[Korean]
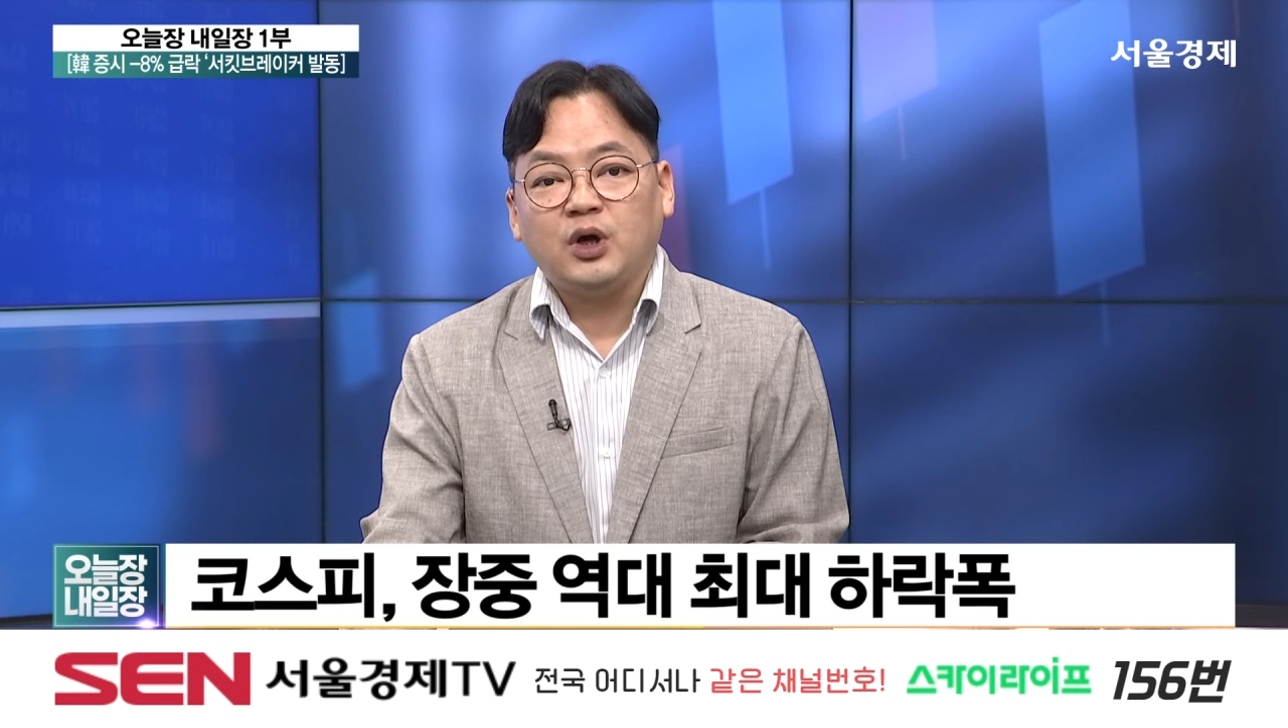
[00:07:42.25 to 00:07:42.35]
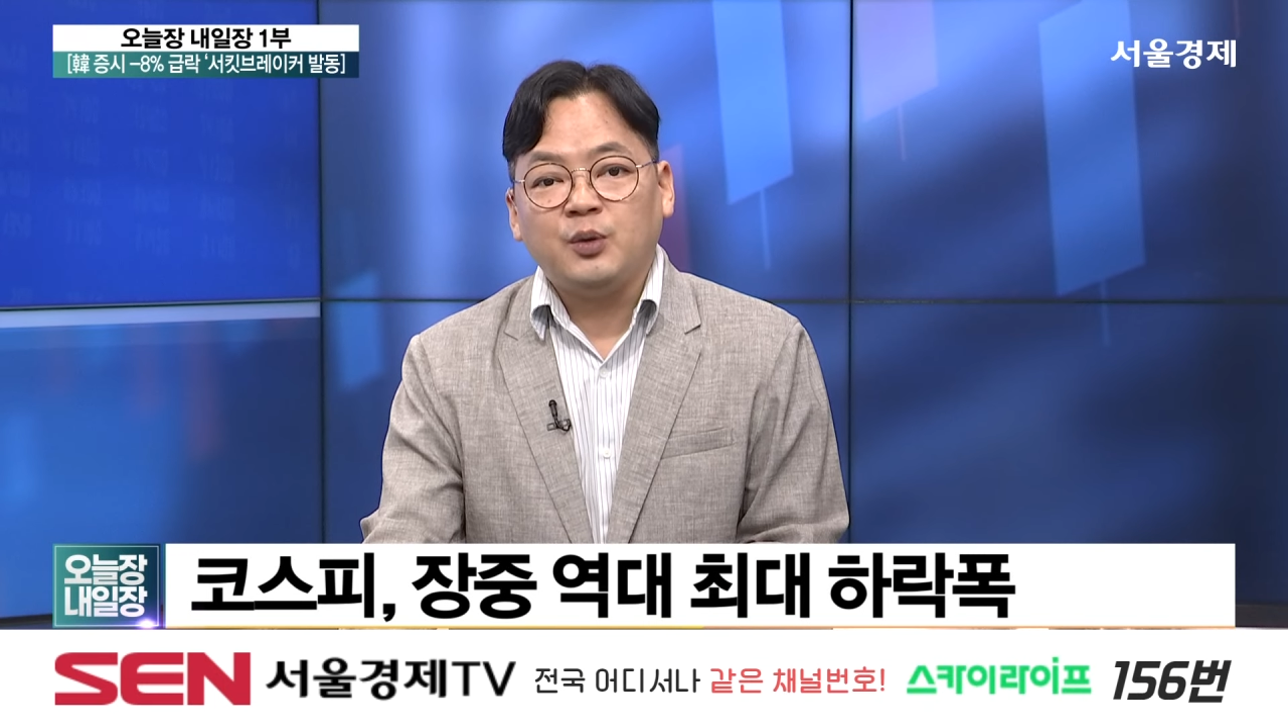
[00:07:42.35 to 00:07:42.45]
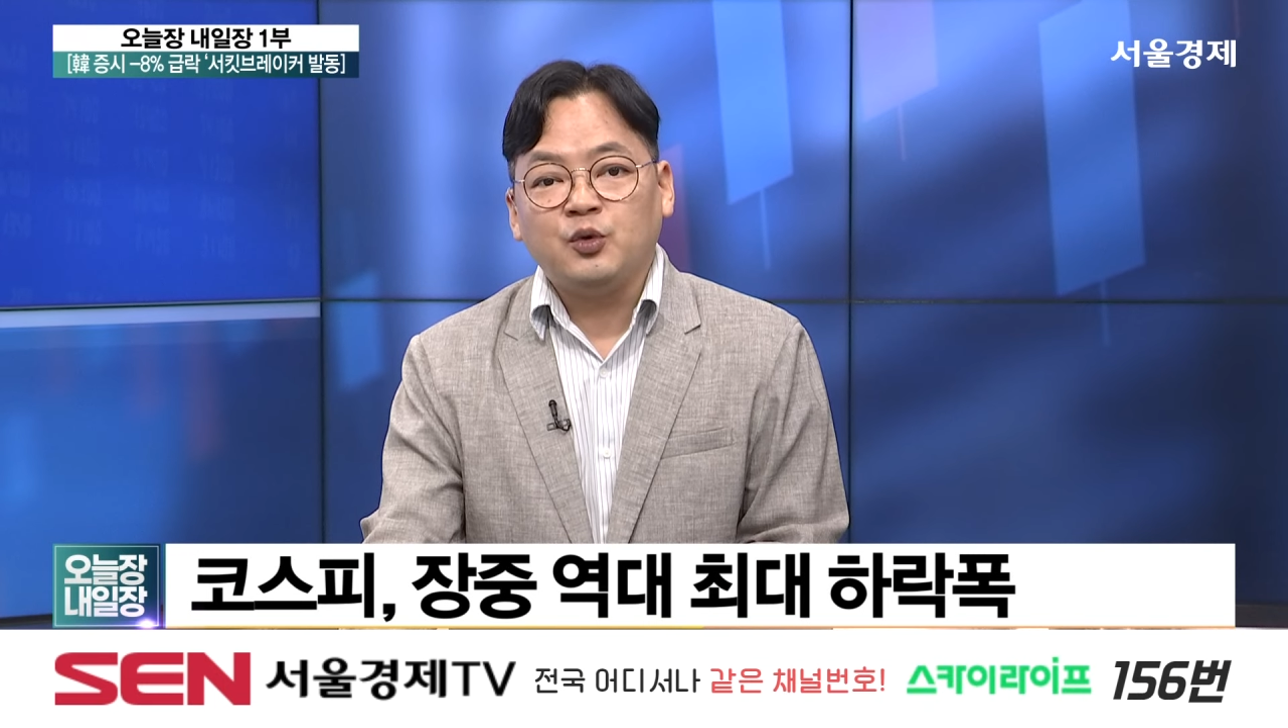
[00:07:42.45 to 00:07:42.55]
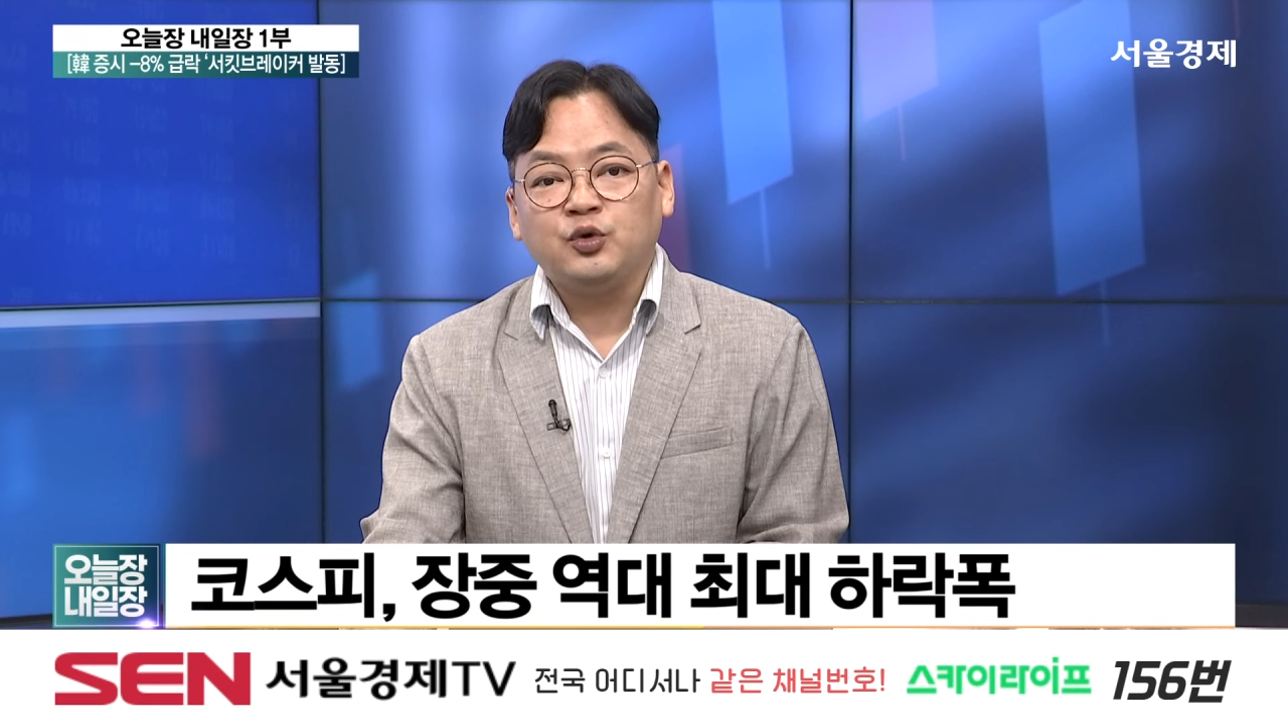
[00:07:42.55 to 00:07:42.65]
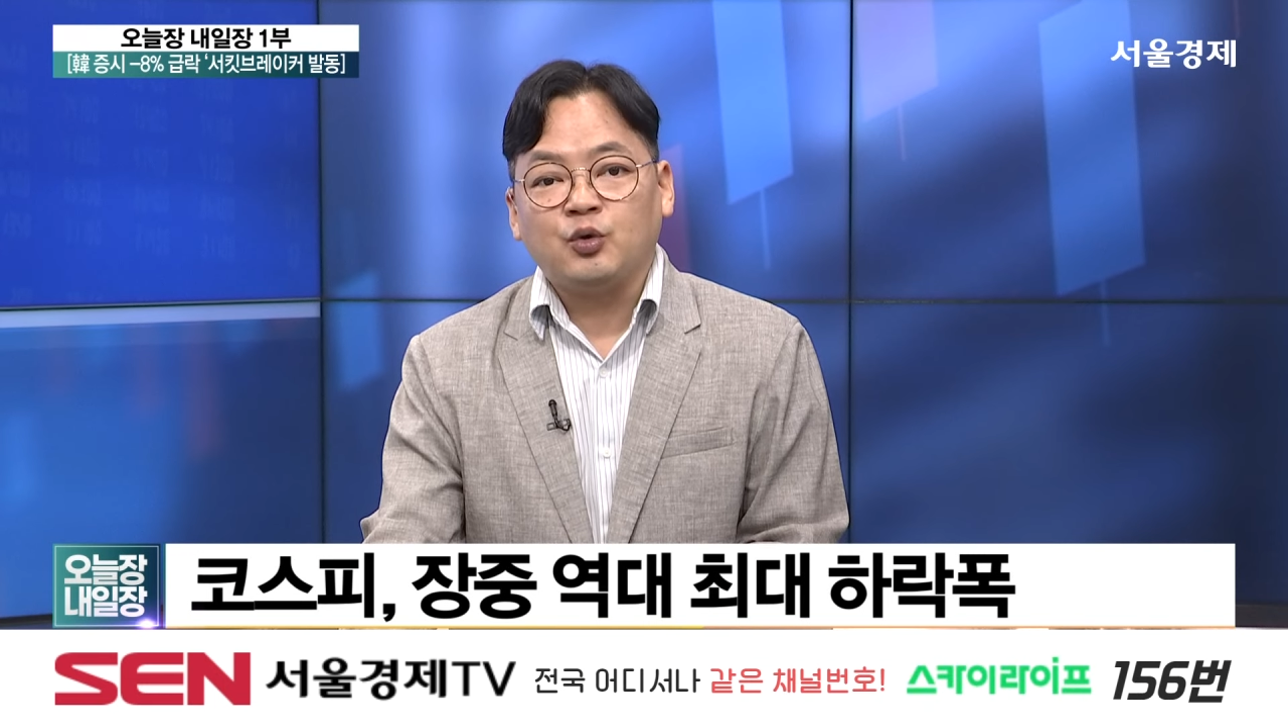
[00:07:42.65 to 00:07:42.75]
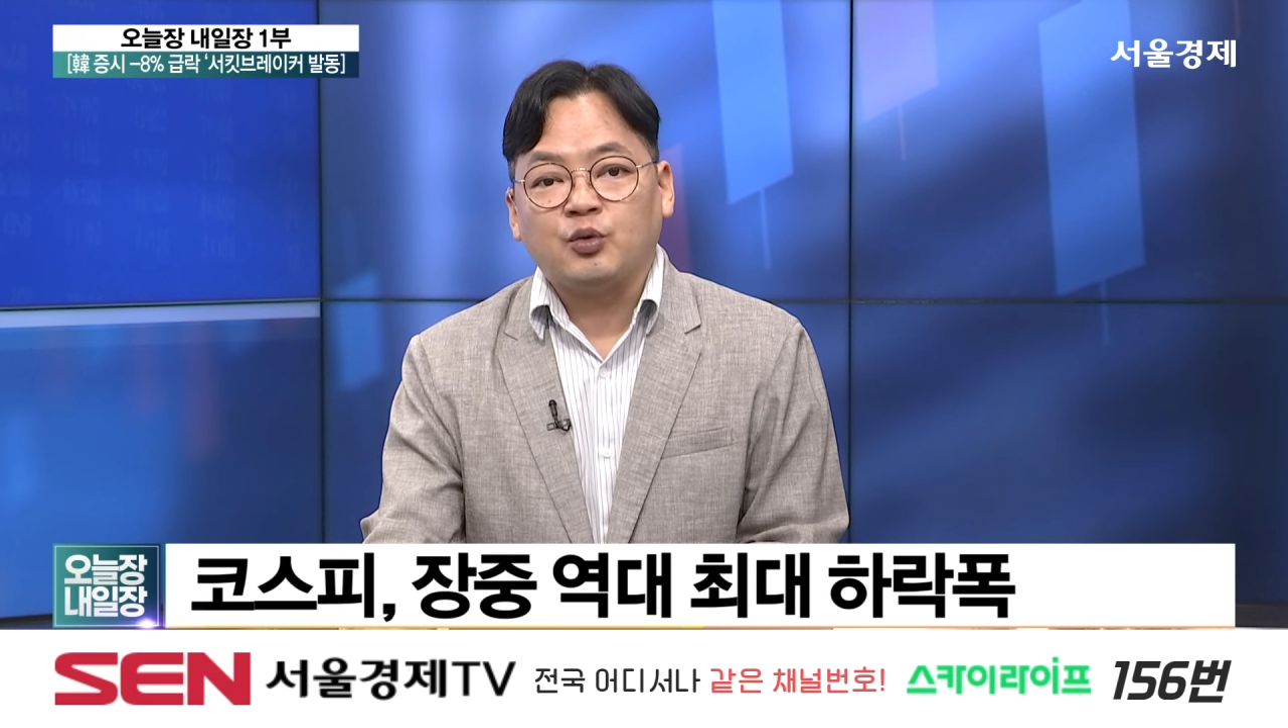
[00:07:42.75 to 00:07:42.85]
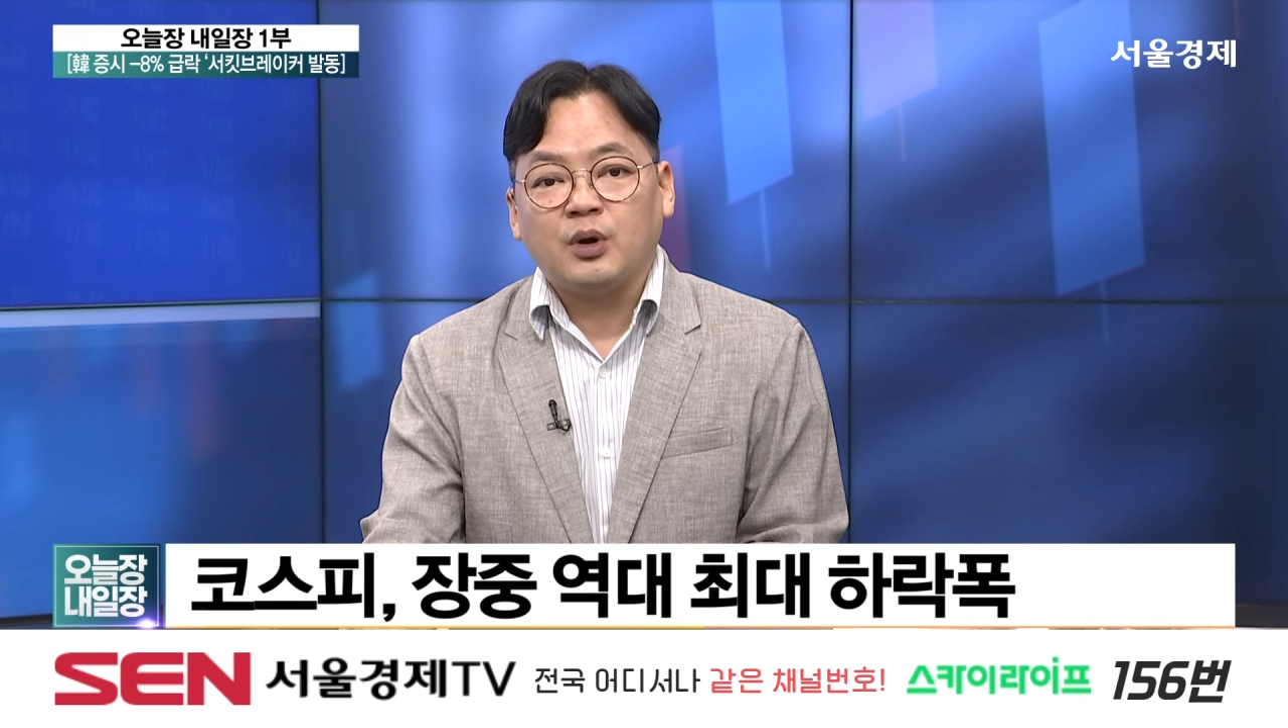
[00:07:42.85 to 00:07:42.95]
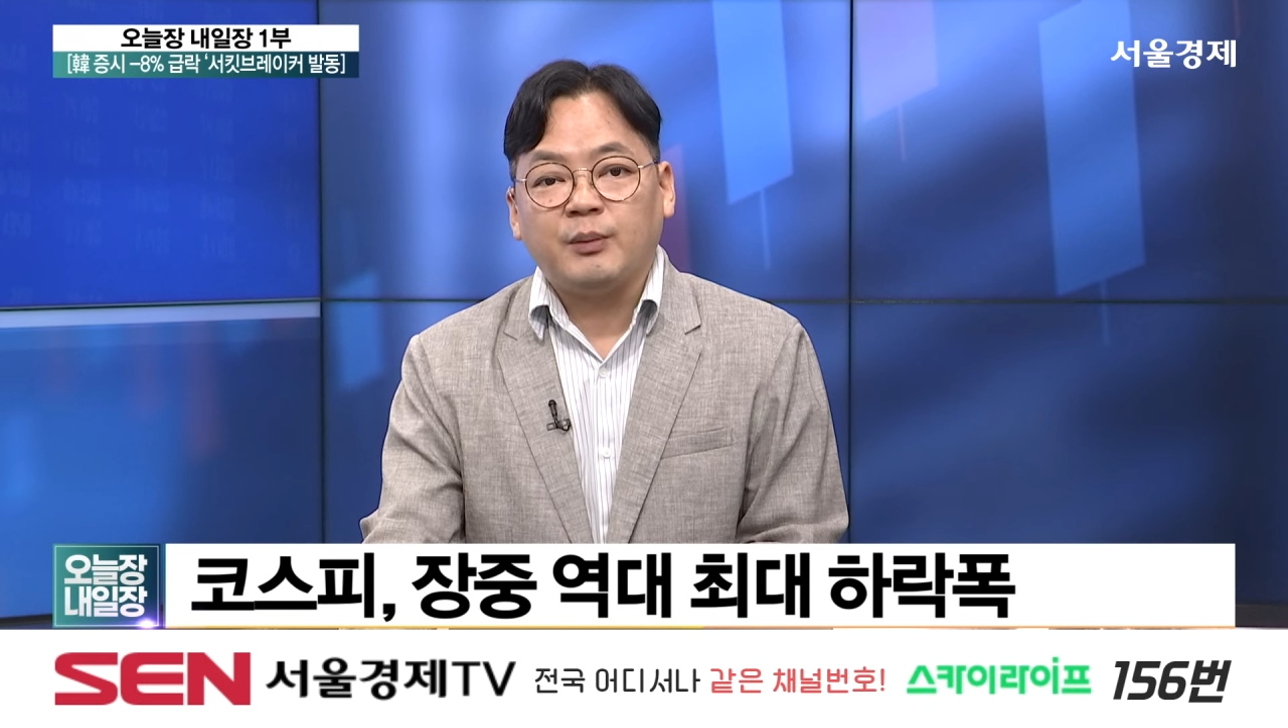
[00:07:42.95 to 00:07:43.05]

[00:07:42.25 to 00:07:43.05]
회복력과